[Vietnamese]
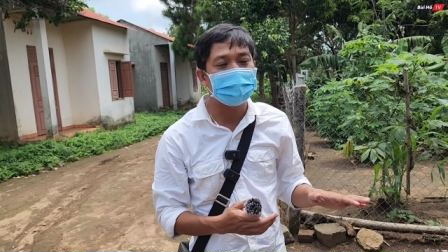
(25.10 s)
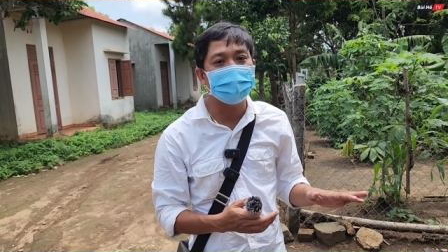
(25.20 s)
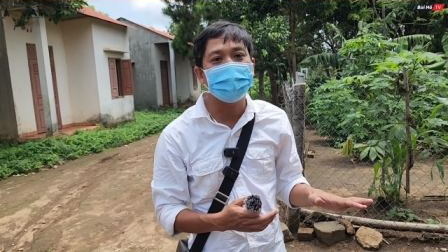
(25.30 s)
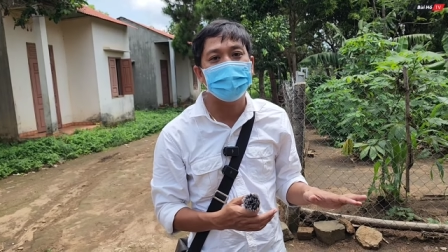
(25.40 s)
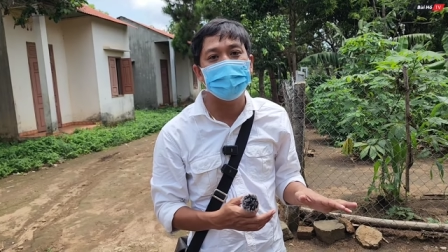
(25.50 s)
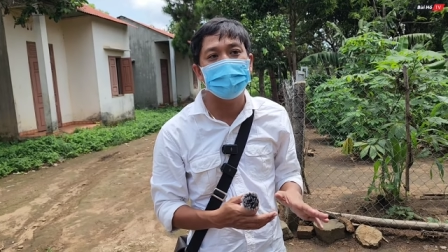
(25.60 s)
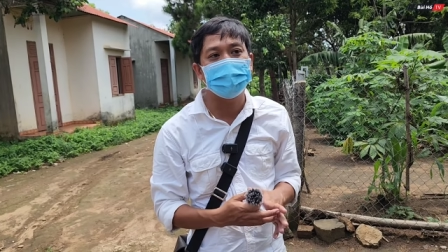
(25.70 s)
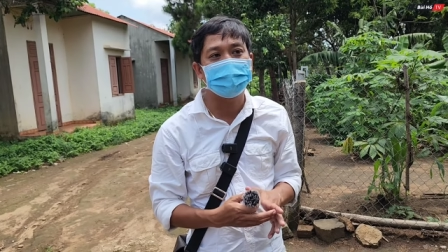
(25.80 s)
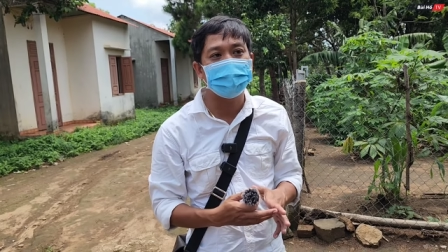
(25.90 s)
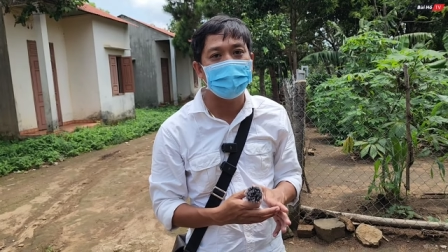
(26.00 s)
chắc có lẽ
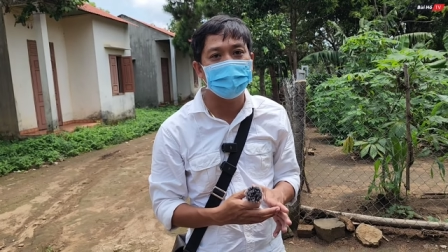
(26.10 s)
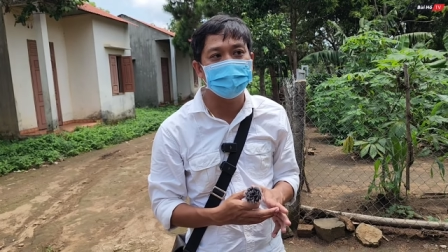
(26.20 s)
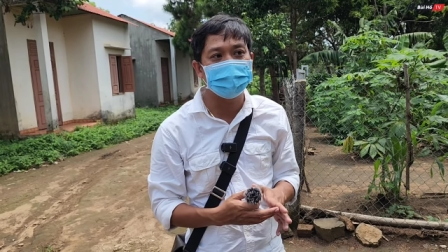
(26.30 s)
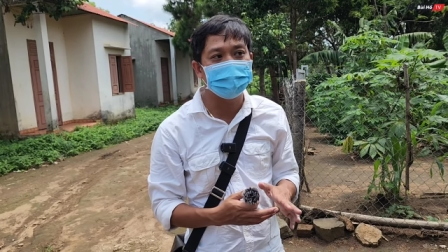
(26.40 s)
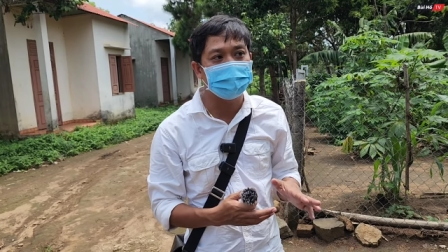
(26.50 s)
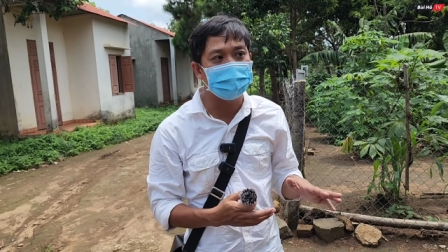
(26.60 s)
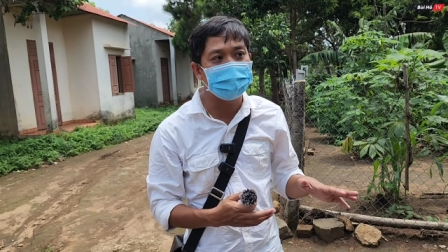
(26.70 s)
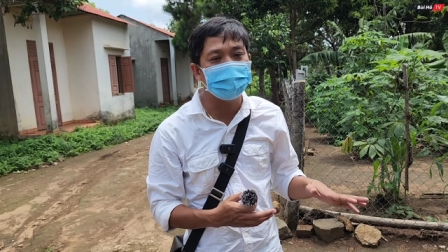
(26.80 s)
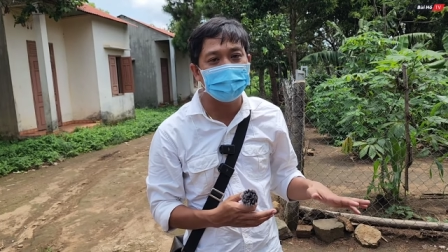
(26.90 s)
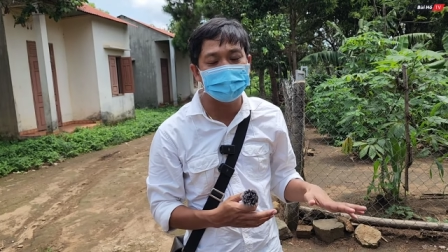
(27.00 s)
là các bạn ở
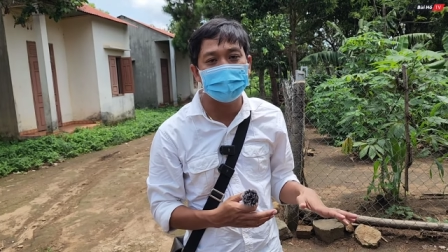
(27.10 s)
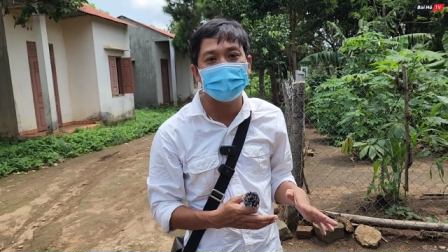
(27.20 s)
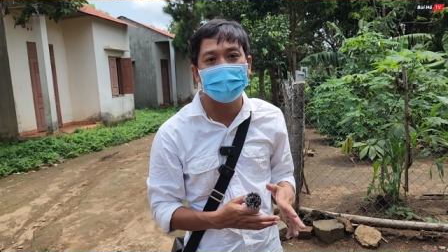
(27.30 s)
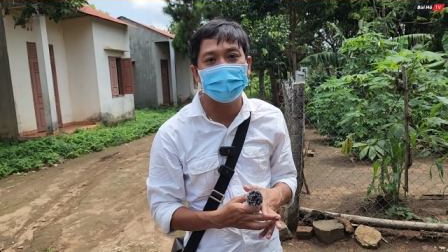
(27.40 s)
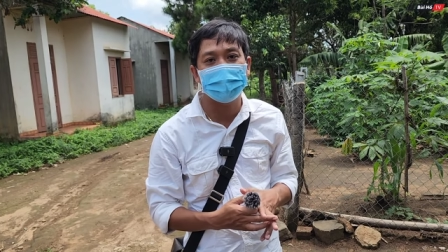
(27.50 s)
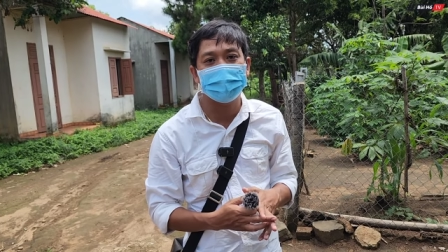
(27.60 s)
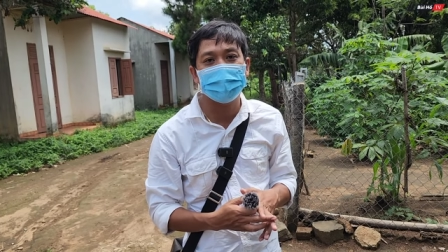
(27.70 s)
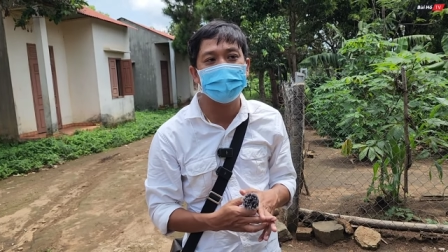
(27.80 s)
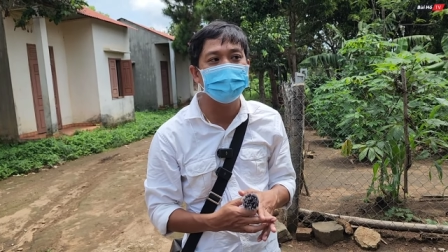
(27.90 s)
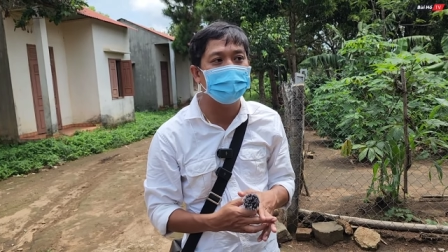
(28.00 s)
lớp trẻ sau này á,
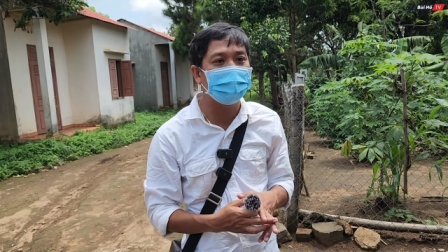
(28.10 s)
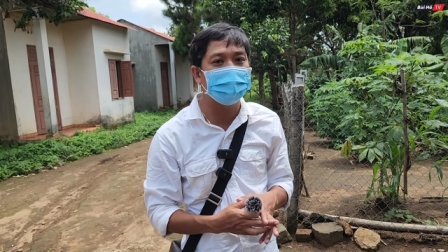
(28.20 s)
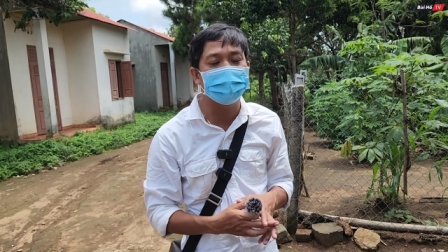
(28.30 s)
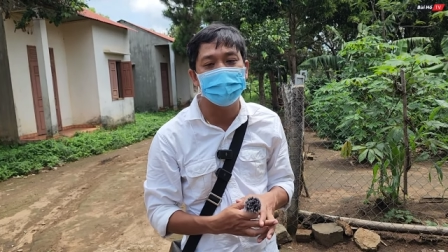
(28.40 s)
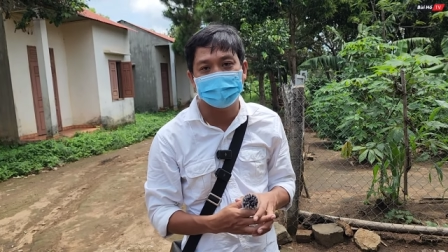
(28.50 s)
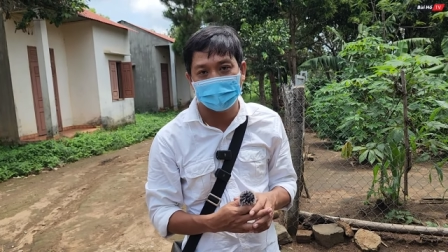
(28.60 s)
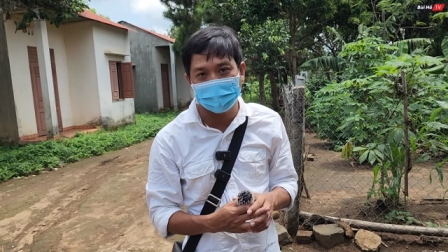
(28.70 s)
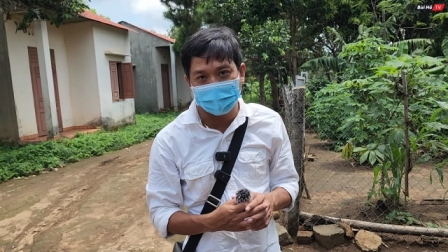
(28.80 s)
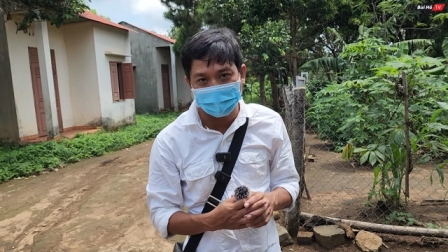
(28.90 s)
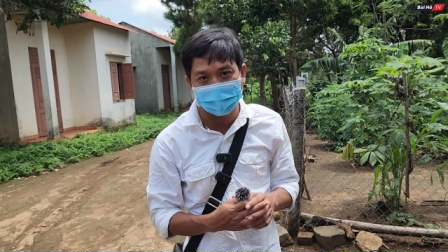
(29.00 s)
cái căn bệnh này được điều
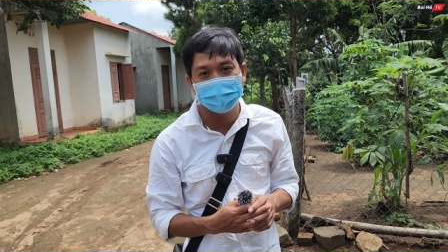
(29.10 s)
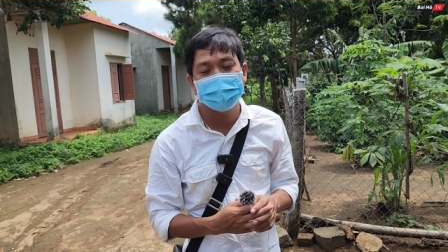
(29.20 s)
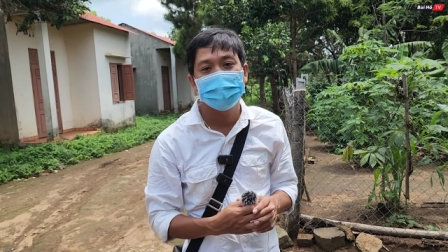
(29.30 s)
trị rồi